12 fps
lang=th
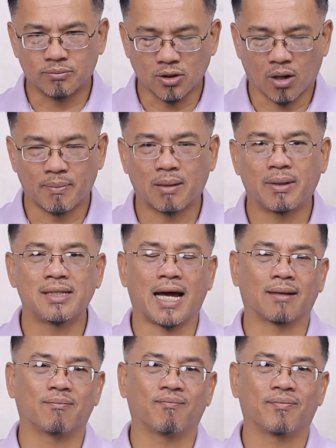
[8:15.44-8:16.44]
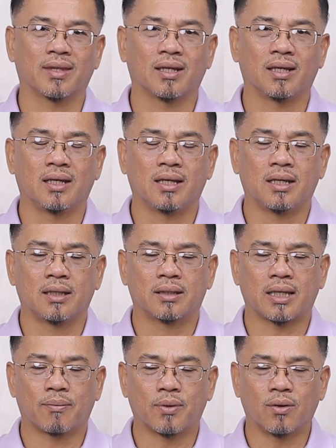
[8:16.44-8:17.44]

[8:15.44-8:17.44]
ต่อพระบัญญัติ แต่